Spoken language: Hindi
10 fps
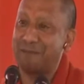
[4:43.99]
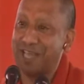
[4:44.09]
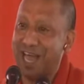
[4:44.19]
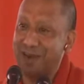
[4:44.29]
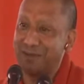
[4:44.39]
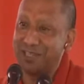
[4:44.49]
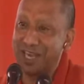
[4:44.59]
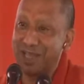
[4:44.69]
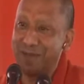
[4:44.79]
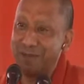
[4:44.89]

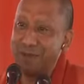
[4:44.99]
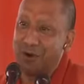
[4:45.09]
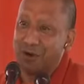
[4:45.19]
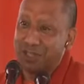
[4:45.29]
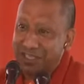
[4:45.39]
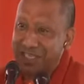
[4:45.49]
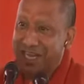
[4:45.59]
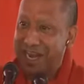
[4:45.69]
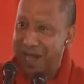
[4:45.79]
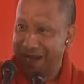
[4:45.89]
प्रधानमंत्री में भी मोदी जी का
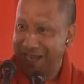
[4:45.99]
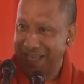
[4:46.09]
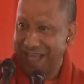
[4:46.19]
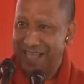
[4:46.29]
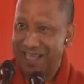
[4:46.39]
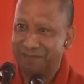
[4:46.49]
नाम आ गया है